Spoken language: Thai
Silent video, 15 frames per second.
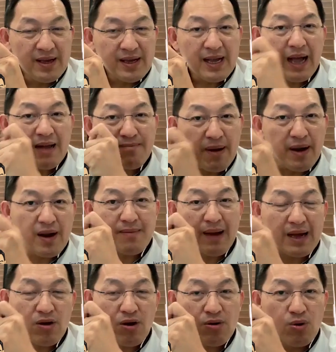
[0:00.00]
การแพร่ระบา
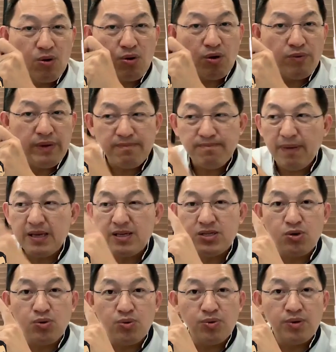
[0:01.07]
ดของโรคโควิดไป
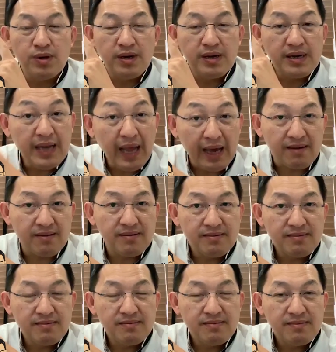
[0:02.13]
สู่เด็ก
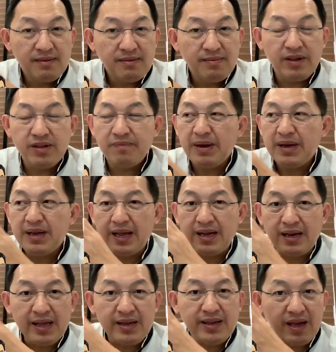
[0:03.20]
ไม่ว่าจะเป็นเด็ก
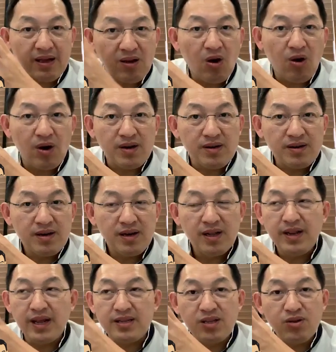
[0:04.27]
เล็กเด็กอ่อนหรือ
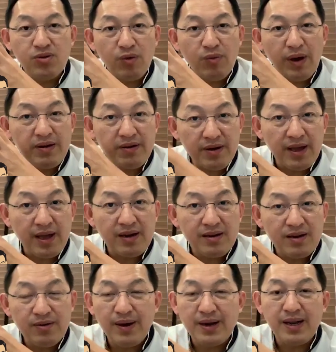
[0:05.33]
เด็กที่อยู่ในวัยเรียน
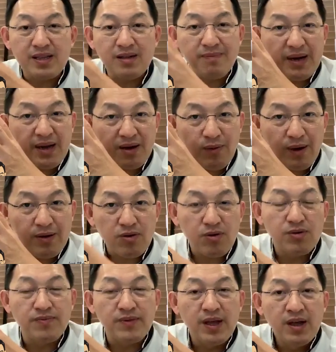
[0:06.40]
หรือว่าเด็กที่เป็นเด็กวัย
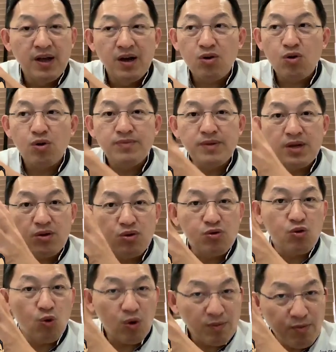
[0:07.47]
รุ่นรวมถึงคุณ
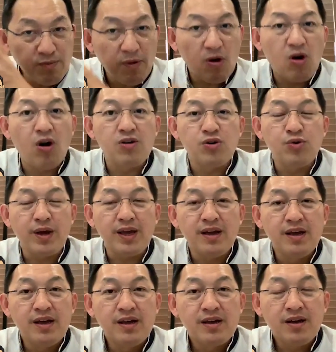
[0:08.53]
ครูและผู้ปกครองด้วย
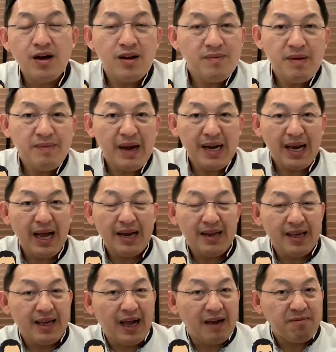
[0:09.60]
ก็เลยมีมาตรการใน
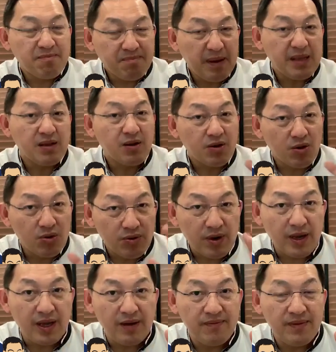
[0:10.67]
การปิดโรง
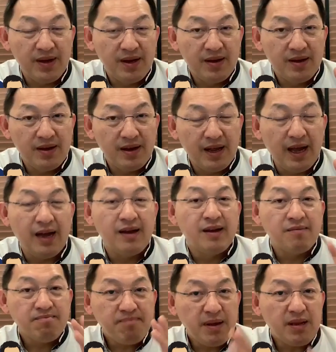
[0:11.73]
เรียนนะ
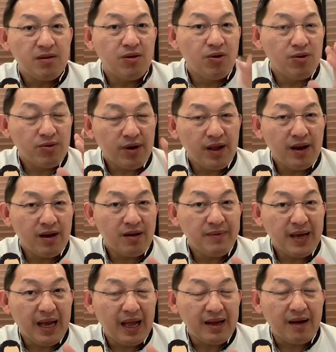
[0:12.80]
ปิดโรงเรียนแล้วก็
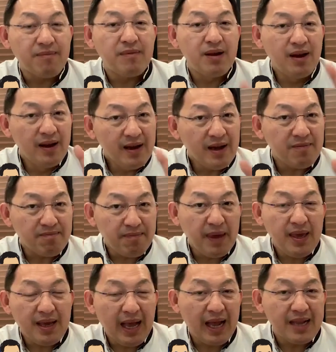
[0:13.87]
มีการเลื่อนปี
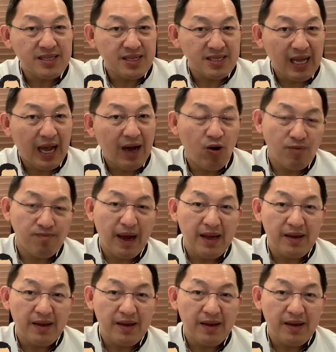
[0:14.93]
การศึกษาออกไป